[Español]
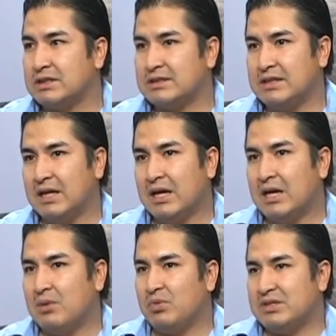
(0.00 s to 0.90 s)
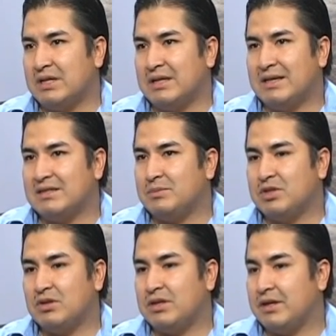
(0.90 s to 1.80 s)
así, pues el
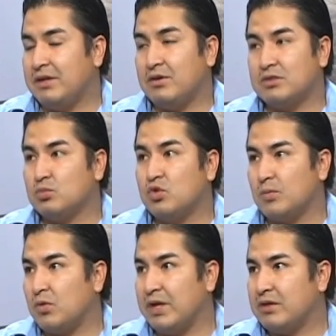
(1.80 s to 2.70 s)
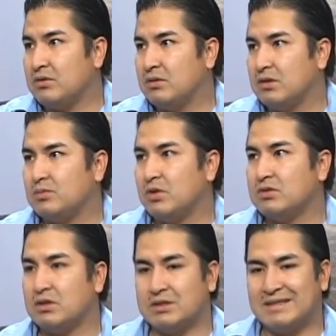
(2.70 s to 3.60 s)
crecimiento del terígeno es muy, muy lento. Es por
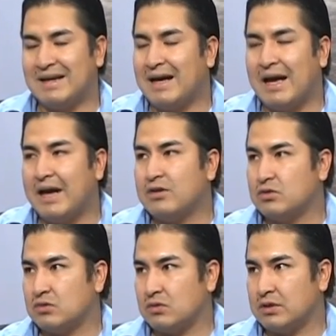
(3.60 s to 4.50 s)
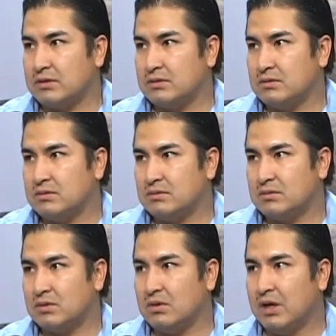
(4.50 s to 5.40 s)
eso que están años con esto.
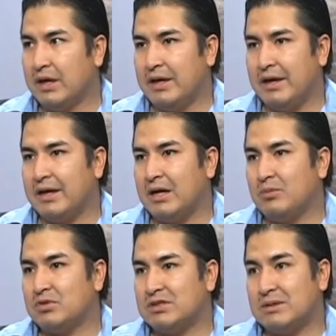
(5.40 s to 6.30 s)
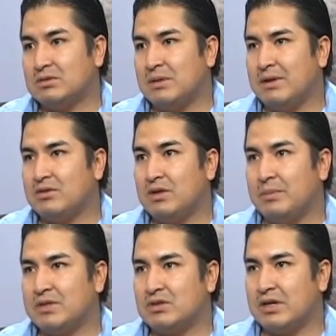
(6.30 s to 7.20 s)
¿No? En cambio, si estamos hablando de una
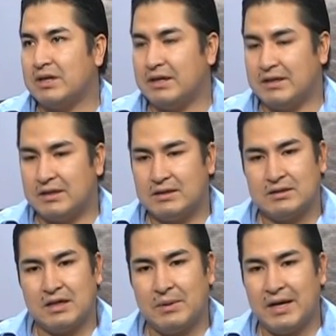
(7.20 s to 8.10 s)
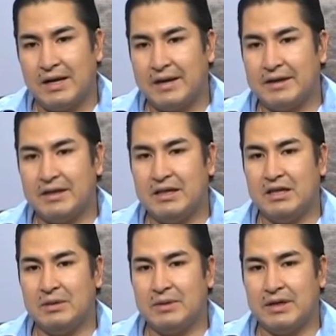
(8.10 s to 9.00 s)
persona que trabaja al aire
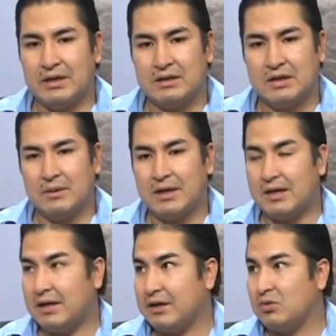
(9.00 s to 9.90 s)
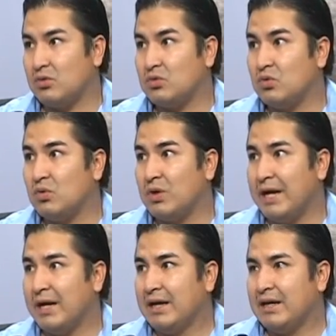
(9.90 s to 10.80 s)
libre, trabaja en la
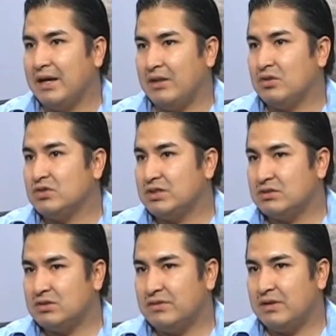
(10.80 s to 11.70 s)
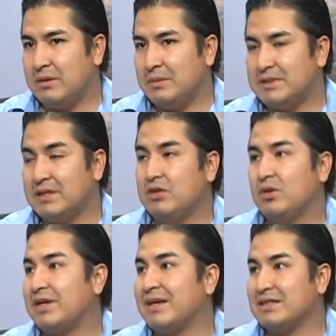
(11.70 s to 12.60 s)
agricultura, entonces esto se inflama más
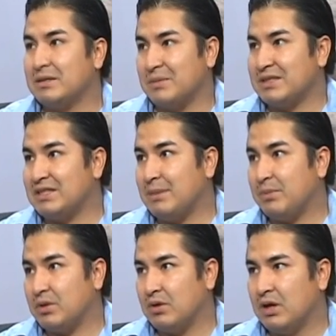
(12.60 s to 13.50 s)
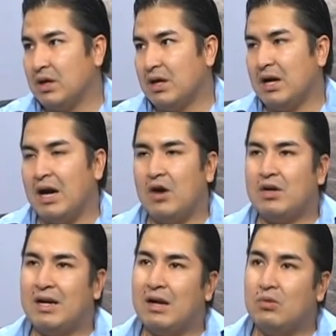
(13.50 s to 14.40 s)
seguido y crece más rápido.
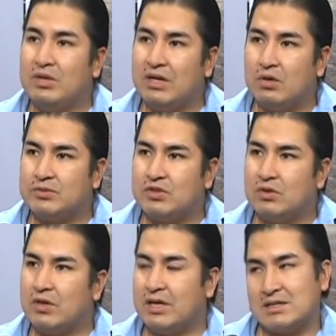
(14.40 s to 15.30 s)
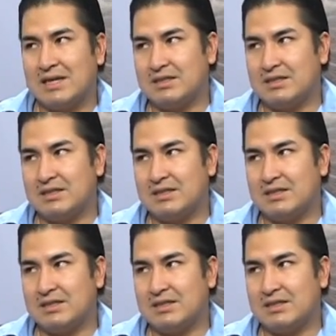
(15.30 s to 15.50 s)
Ahora, la única opción es la